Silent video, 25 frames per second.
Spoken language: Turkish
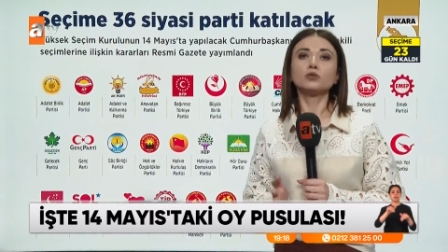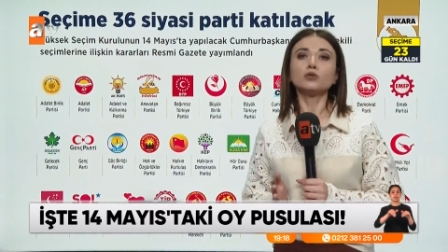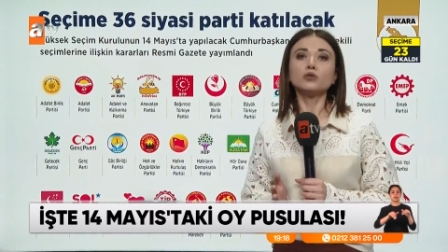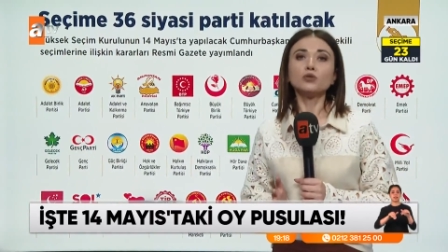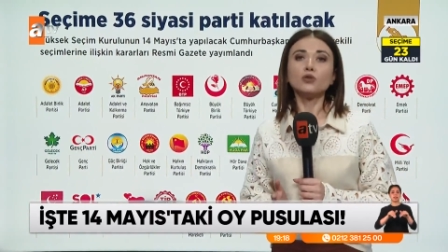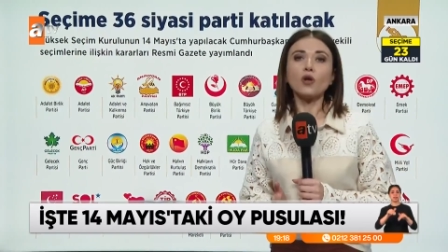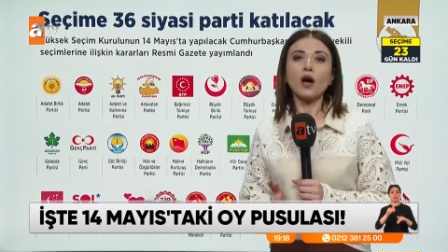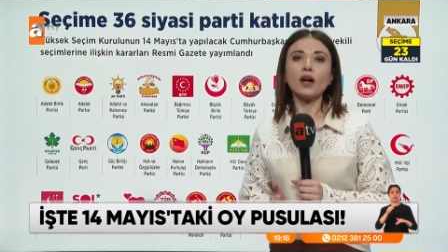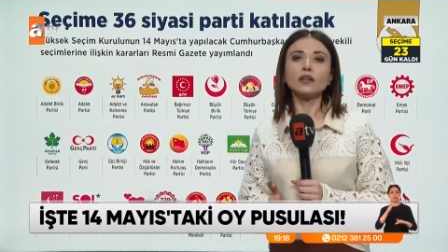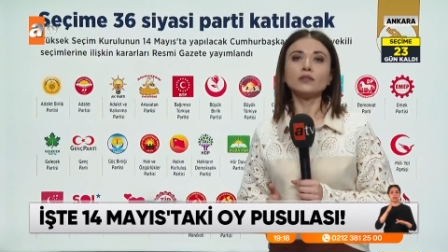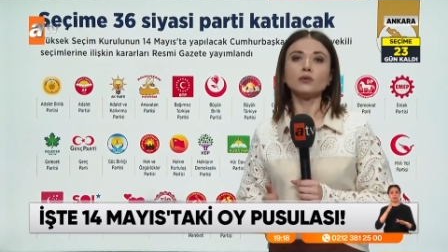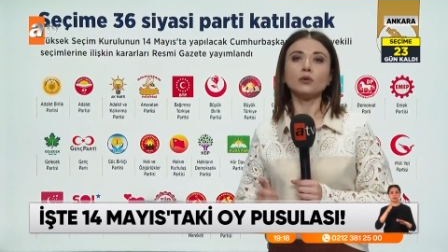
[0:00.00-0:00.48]

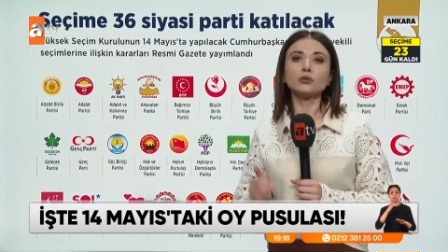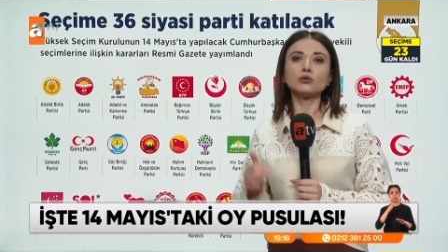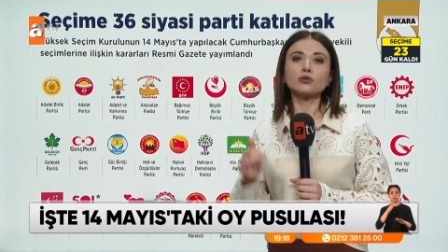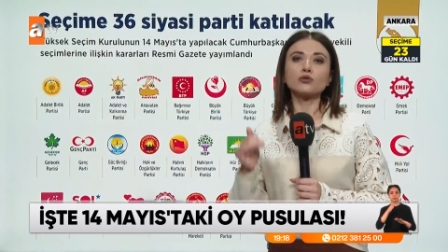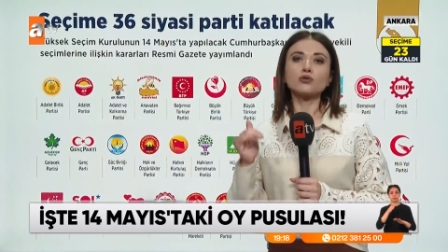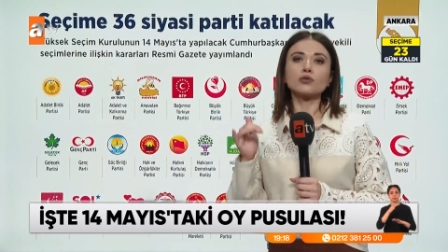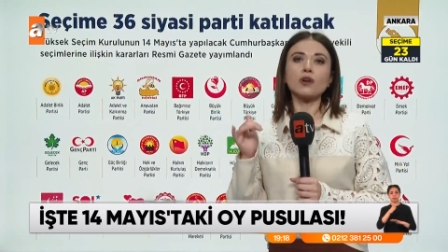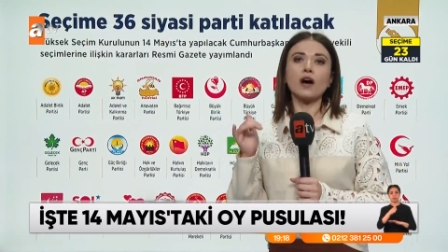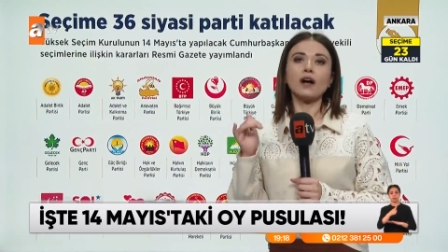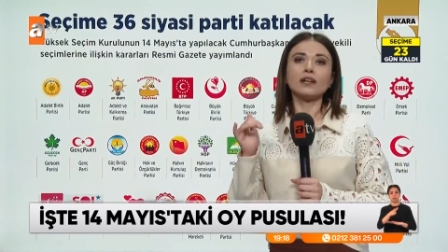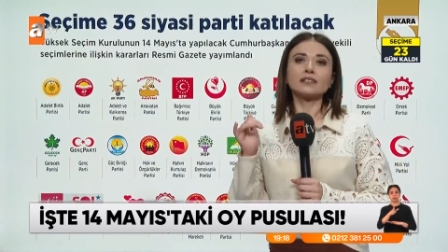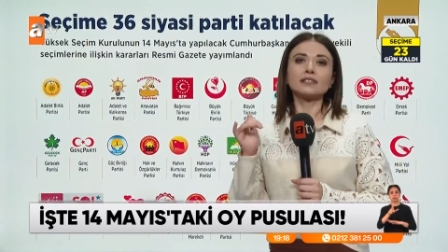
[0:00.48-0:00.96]
bulunan
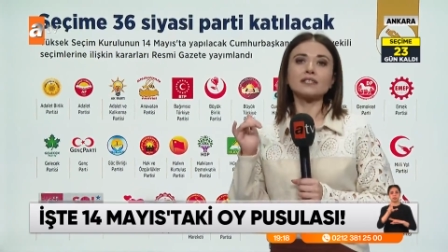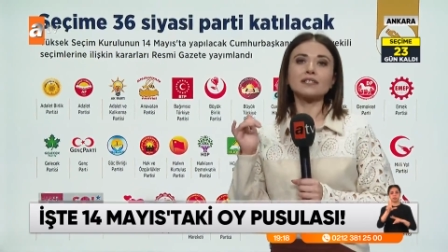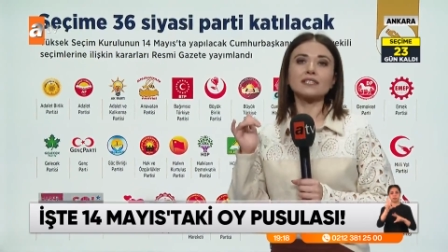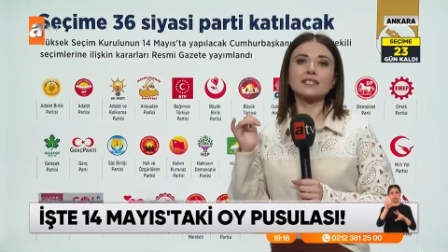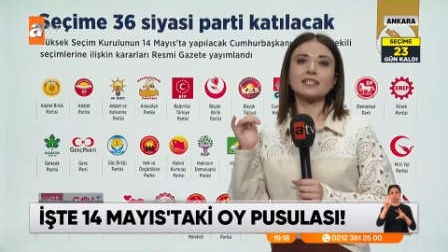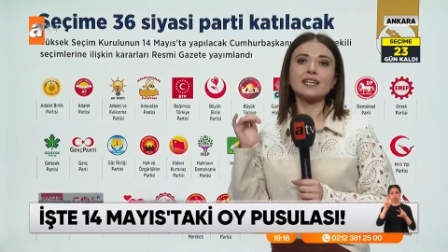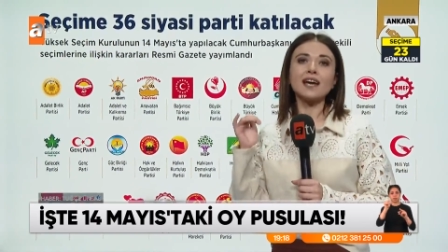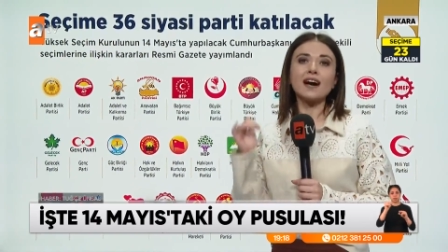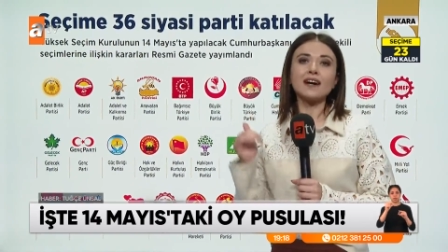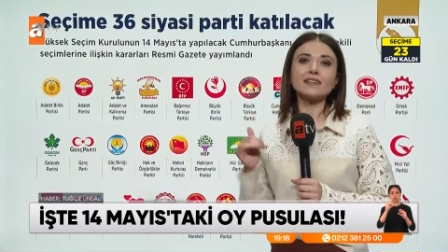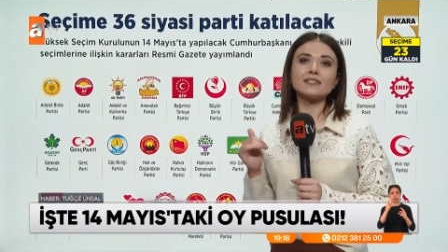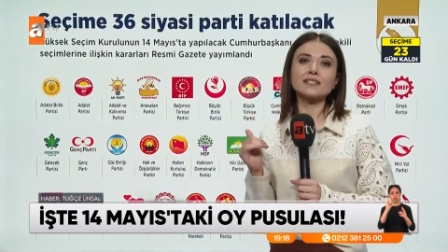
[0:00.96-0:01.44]
36
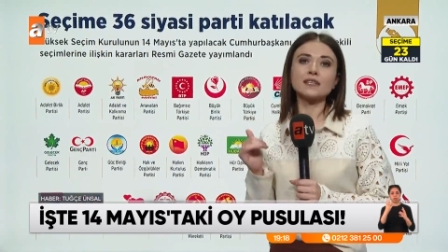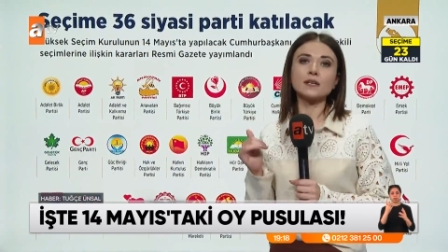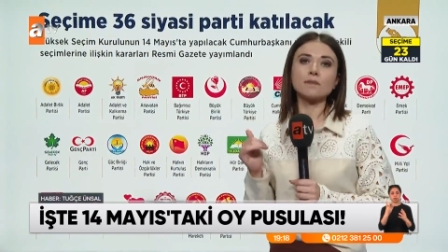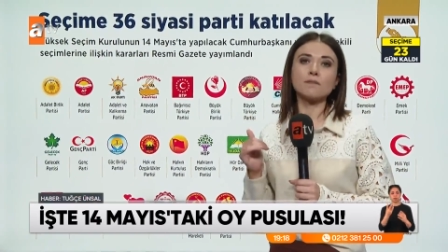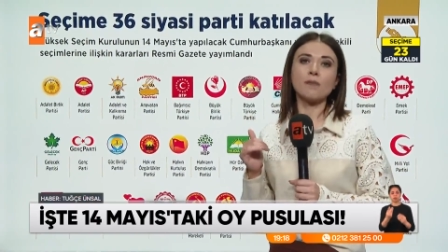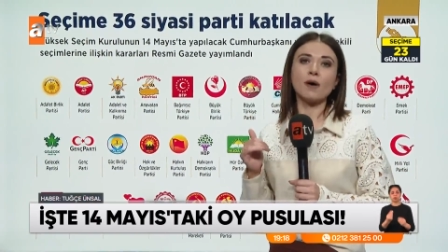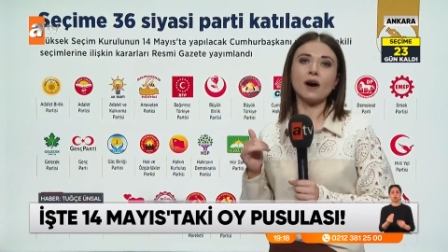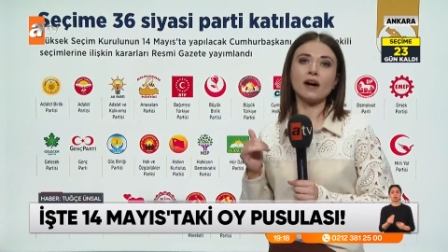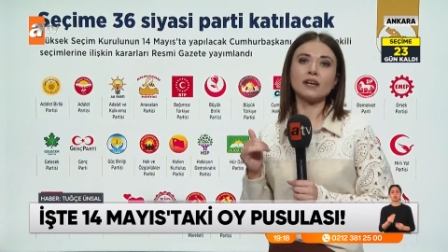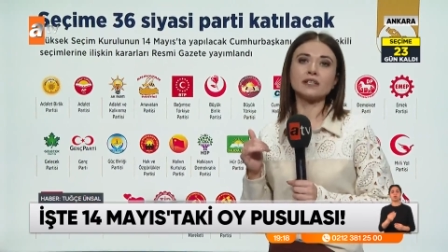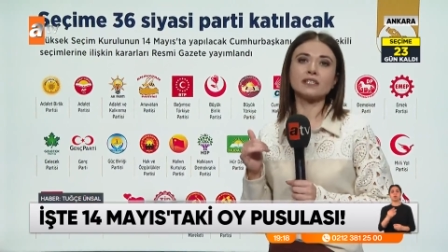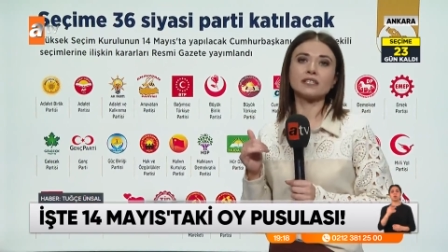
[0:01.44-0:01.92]
siyasi
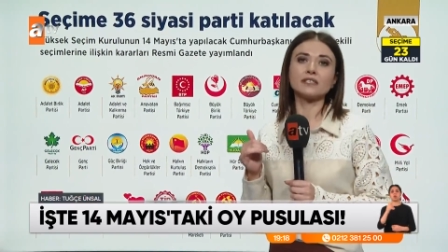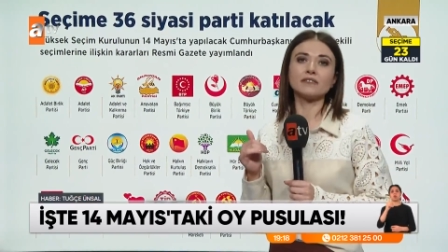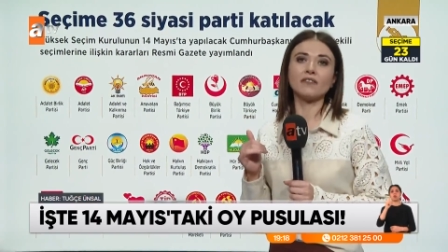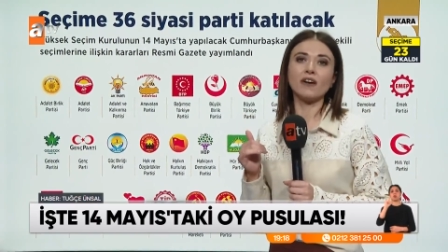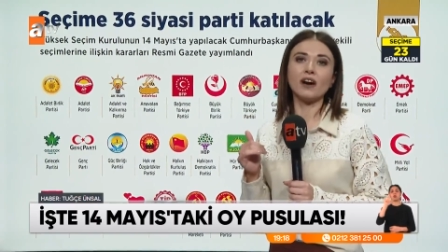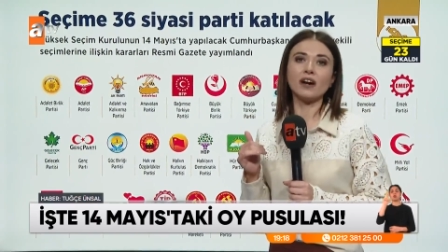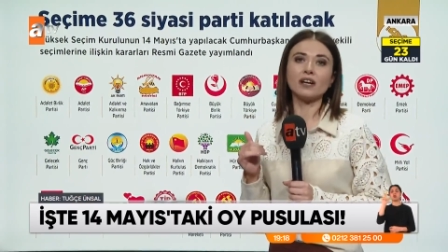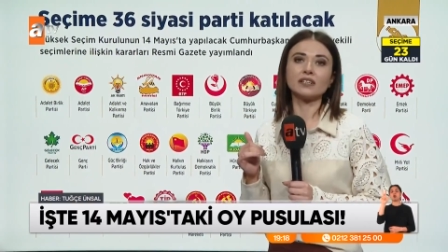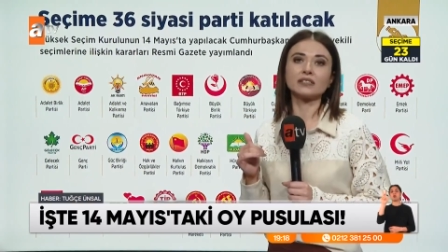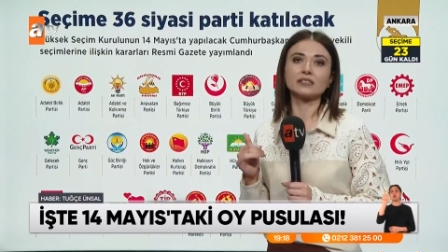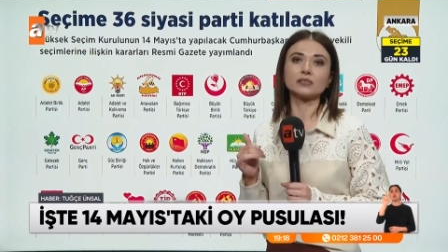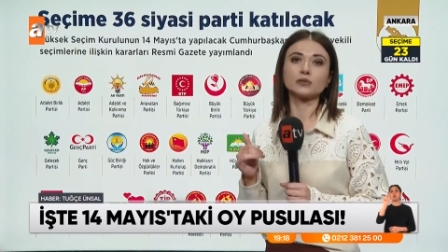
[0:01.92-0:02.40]
parti
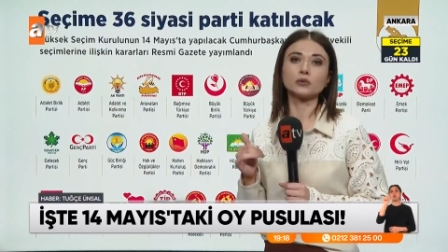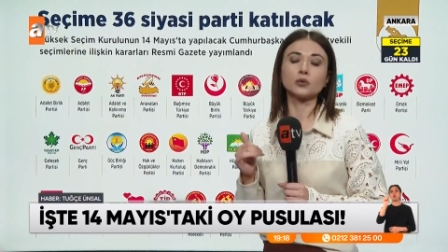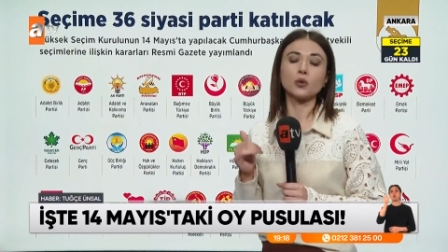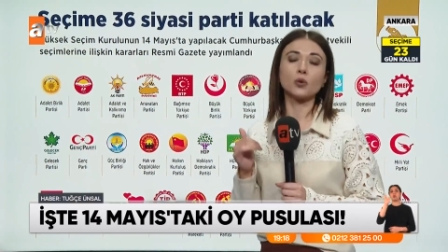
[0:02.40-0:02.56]
vardı.